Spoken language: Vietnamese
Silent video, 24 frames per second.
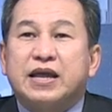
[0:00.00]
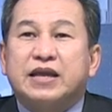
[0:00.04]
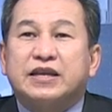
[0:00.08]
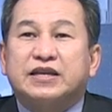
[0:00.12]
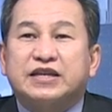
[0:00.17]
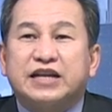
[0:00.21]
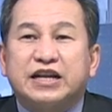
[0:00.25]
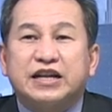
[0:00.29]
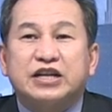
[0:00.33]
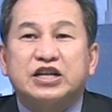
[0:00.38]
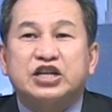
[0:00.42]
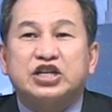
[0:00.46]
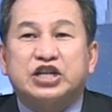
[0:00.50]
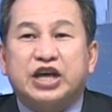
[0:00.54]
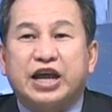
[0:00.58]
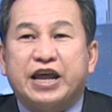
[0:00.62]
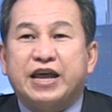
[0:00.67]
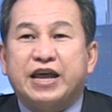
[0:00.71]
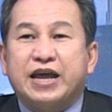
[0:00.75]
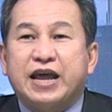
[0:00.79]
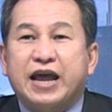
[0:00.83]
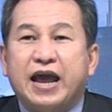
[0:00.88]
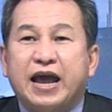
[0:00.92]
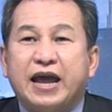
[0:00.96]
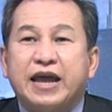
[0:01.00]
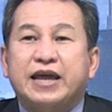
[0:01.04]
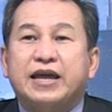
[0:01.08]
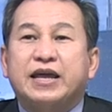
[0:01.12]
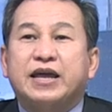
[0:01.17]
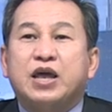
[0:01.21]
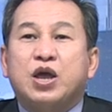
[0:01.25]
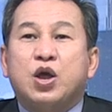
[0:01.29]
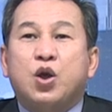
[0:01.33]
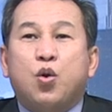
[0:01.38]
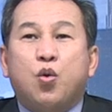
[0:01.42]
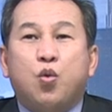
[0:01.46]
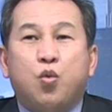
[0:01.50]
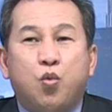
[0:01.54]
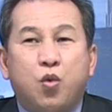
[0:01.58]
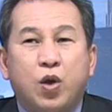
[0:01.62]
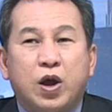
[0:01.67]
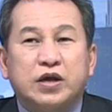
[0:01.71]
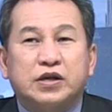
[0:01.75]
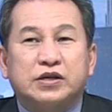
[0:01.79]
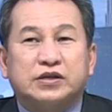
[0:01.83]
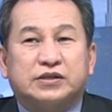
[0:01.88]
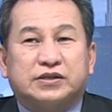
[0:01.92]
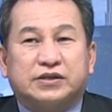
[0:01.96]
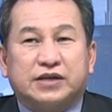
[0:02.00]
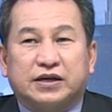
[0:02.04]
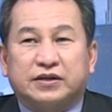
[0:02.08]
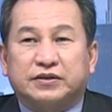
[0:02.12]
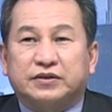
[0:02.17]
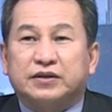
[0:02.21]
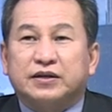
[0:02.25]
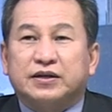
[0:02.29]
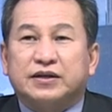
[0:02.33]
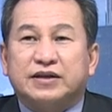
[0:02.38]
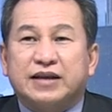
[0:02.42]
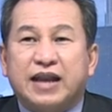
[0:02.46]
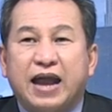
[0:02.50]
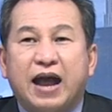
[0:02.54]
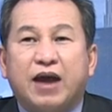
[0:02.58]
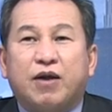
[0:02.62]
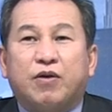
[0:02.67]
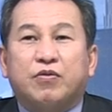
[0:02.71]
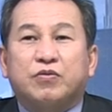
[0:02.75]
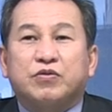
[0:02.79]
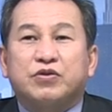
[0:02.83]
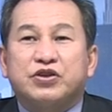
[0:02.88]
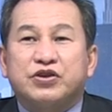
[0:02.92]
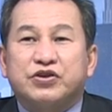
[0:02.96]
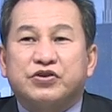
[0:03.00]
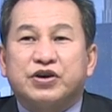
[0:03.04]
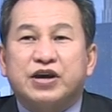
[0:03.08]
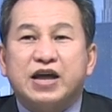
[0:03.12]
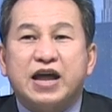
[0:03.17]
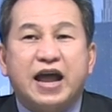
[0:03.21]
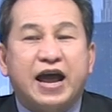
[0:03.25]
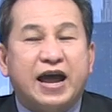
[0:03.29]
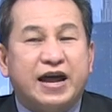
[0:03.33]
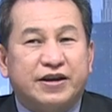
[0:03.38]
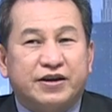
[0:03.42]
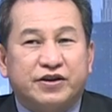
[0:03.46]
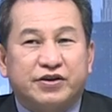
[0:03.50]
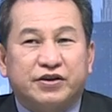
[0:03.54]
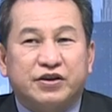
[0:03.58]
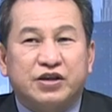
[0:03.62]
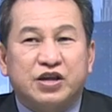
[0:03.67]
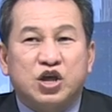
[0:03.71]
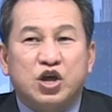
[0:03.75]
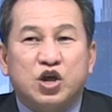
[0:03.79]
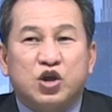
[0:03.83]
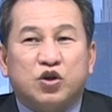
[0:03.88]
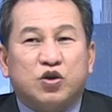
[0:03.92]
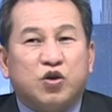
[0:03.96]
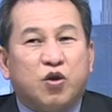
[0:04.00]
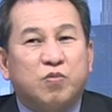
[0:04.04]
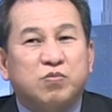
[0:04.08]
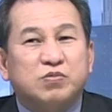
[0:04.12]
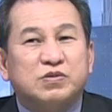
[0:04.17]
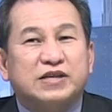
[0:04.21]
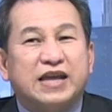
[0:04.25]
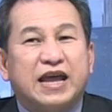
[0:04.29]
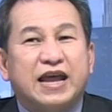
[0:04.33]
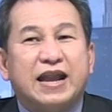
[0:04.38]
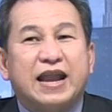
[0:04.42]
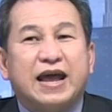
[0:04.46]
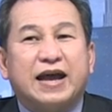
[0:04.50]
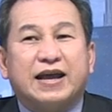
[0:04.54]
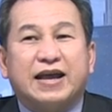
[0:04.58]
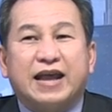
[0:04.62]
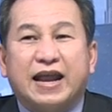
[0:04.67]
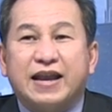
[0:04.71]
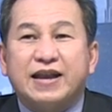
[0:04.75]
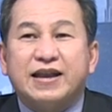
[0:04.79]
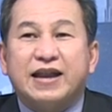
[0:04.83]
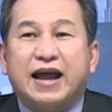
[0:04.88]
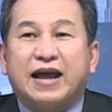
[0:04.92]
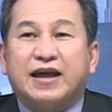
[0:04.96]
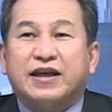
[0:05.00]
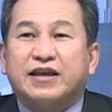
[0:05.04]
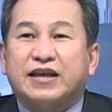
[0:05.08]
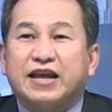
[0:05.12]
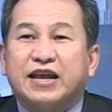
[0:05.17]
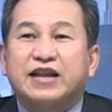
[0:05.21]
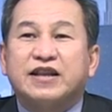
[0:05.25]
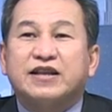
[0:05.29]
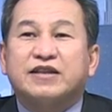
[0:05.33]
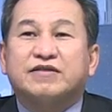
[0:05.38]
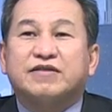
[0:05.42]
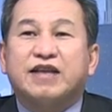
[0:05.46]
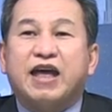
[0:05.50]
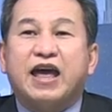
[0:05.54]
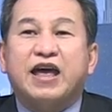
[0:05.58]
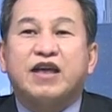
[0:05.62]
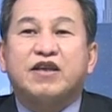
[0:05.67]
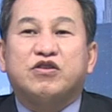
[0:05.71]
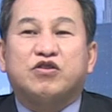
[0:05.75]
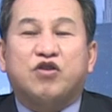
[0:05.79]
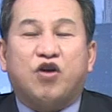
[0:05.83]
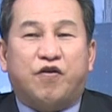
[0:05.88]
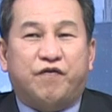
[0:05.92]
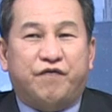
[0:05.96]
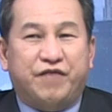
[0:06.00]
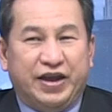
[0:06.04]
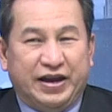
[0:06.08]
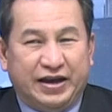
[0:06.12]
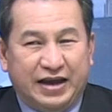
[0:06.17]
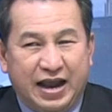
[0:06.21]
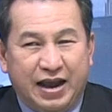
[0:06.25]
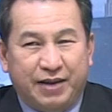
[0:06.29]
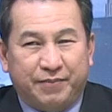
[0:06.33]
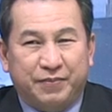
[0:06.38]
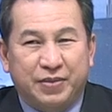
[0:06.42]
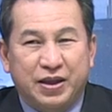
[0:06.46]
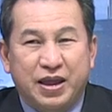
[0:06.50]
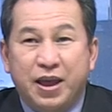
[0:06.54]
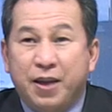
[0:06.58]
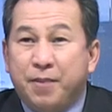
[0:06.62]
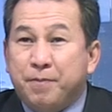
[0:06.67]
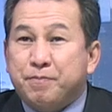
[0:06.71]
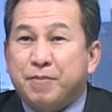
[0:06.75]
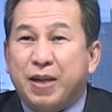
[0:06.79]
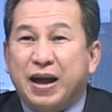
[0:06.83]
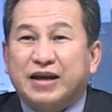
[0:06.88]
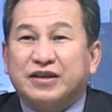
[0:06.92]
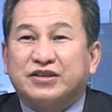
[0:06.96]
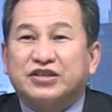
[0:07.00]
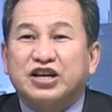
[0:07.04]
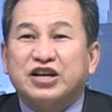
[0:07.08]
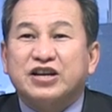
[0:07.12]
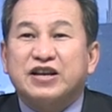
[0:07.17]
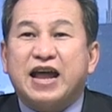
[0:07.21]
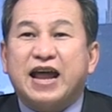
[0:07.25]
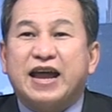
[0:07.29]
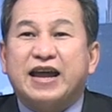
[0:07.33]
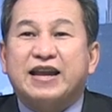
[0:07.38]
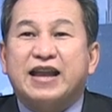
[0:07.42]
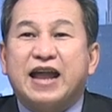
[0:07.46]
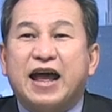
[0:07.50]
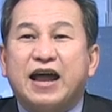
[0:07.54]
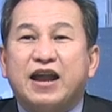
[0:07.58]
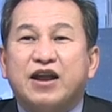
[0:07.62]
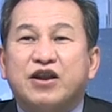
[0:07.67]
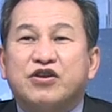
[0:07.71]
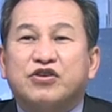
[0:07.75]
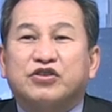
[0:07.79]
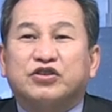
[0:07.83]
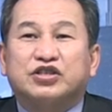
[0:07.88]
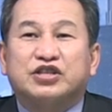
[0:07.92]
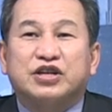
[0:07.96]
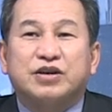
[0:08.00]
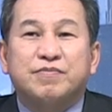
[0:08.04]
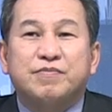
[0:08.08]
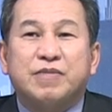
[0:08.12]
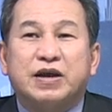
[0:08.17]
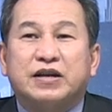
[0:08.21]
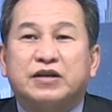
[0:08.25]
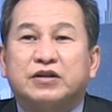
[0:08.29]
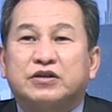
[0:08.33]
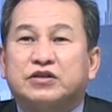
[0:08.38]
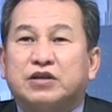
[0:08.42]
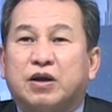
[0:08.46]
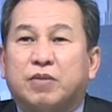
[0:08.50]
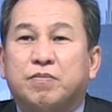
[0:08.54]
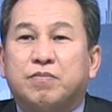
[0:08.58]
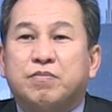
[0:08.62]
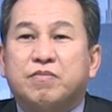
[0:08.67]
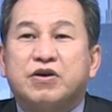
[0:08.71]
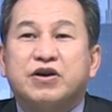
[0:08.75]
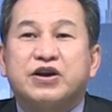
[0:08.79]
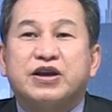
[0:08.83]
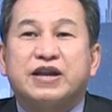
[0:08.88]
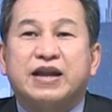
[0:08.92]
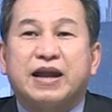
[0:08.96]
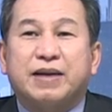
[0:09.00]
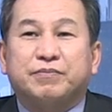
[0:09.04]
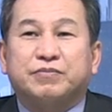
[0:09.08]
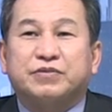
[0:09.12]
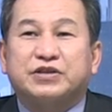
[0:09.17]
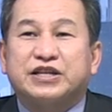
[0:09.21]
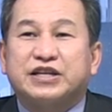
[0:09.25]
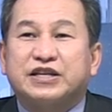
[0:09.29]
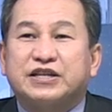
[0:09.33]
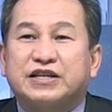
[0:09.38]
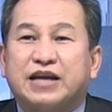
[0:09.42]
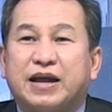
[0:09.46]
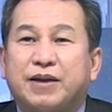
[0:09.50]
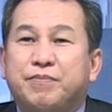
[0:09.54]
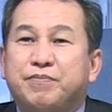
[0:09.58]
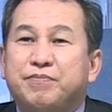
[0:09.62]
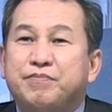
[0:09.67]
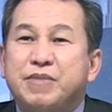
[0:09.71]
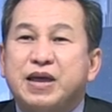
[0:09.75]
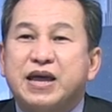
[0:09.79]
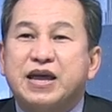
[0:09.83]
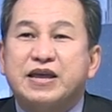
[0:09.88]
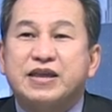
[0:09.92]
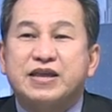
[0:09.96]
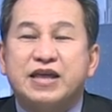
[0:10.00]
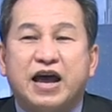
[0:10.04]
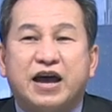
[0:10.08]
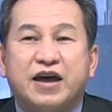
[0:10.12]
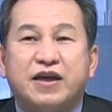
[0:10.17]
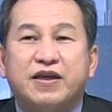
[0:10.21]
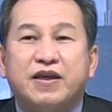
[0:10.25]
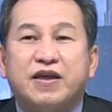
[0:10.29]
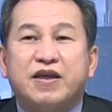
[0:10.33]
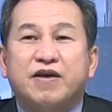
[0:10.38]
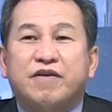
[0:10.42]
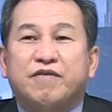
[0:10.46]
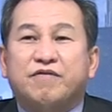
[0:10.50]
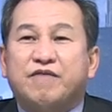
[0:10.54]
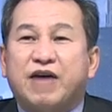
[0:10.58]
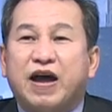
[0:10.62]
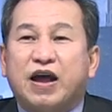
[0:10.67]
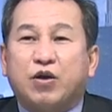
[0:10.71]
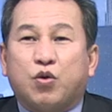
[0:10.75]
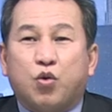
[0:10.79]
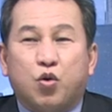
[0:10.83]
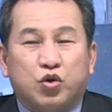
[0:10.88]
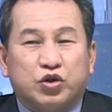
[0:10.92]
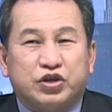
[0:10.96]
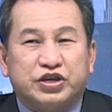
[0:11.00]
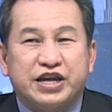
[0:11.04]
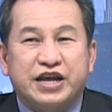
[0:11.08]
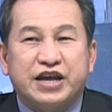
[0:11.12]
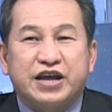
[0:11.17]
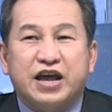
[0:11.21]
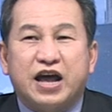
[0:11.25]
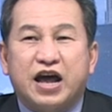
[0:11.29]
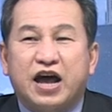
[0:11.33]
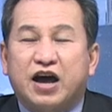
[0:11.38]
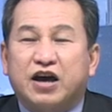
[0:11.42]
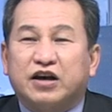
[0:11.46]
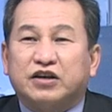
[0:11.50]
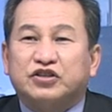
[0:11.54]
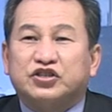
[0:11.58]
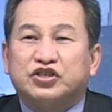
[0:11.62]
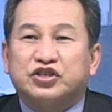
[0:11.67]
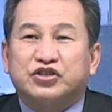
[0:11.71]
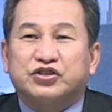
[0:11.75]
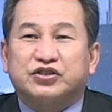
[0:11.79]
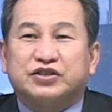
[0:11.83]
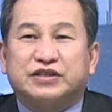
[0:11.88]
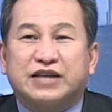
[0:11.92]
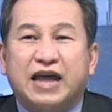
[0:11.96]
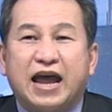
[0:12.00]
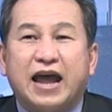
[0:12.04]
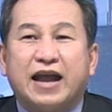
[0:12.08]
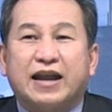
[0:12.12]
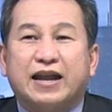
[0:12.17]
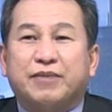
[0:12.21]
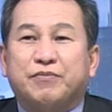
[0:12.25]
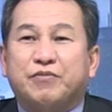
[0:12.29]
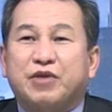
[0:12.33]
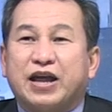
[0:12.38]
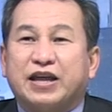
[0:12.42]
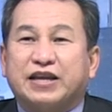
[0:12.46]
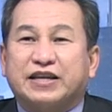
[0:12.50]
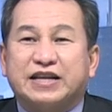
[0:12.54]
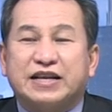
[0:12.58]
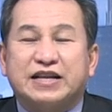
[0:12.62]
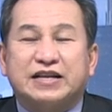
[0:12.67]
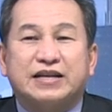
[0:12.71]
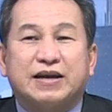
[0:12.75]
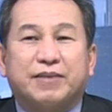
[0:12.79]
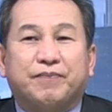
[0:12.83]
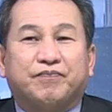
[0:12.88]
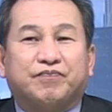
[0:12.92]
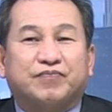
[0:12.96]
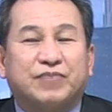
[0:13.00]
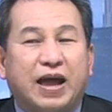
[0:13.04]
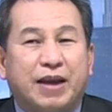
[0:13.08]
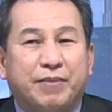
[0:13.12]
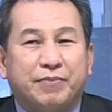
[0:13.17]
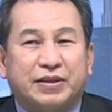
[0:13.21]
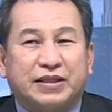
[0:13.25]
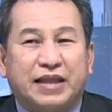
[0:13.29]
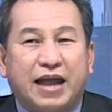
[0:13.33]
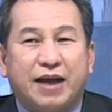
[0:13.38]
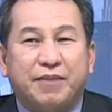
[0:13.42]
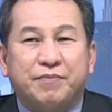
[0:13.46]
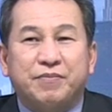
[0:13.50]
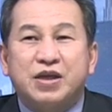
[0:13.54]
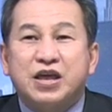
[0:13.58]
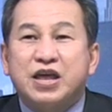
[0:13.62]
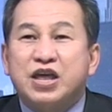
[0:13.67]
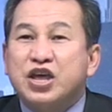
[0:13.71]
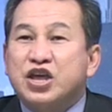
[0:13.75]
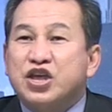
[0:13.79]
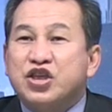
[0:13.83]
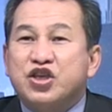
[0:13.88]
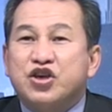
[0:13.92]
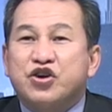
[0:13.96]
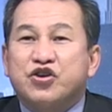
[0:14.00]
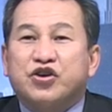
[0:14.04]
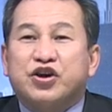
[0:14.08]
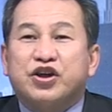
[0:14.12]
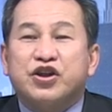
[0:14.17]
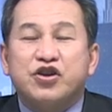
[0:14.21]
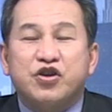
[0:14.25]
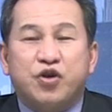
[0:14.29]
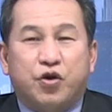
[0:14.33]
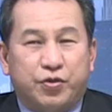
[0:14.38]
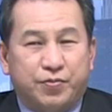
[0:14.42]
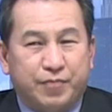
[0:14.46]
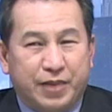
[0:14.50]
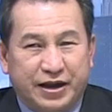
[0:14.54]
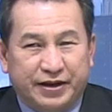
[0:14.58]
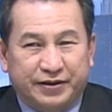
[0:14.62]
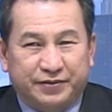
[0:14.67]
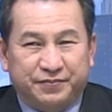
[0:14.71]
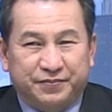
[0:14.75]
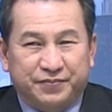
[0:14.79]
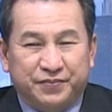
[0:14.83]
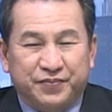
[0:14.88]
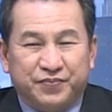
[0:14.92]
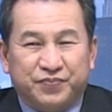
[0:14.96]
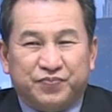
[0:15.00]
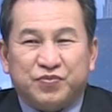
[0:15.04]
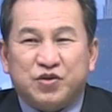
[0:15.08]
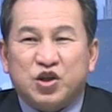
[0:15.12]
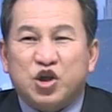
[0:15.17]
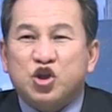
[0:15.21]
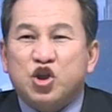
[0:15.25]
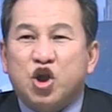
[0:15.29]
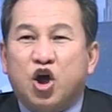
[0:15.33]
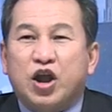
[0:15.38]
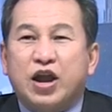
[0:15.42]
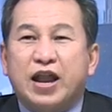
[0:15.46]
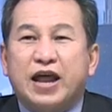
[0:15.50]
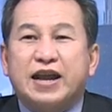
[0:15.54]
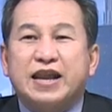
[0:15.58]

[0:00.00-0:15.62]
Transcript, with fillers: chính trị hay quân sự nào giữa hai nước cũng sẽ là gánh nặng kinh tế cho Việt Nam. Bằng chứng này đã được chứng minh trong 10 năm chiến tranh biên giới và cuộc chiến ở Trường Sa năm 1988 giữa đôi bên. Đó là